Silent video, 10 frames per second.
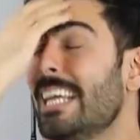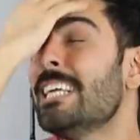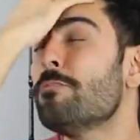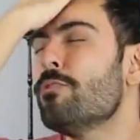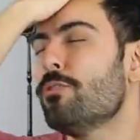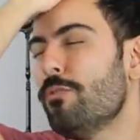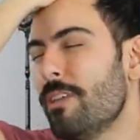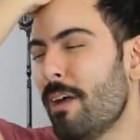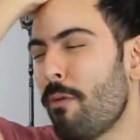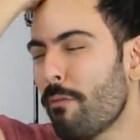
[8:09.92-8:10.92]
Et là, je me
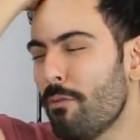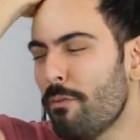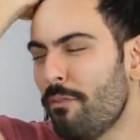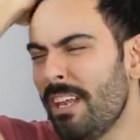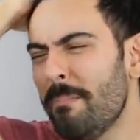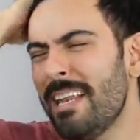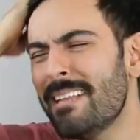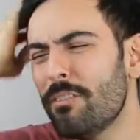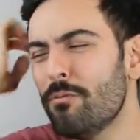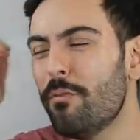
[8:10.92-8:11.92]
souviens avoir vu le film Il
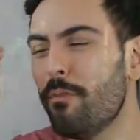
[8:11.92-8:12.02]
était une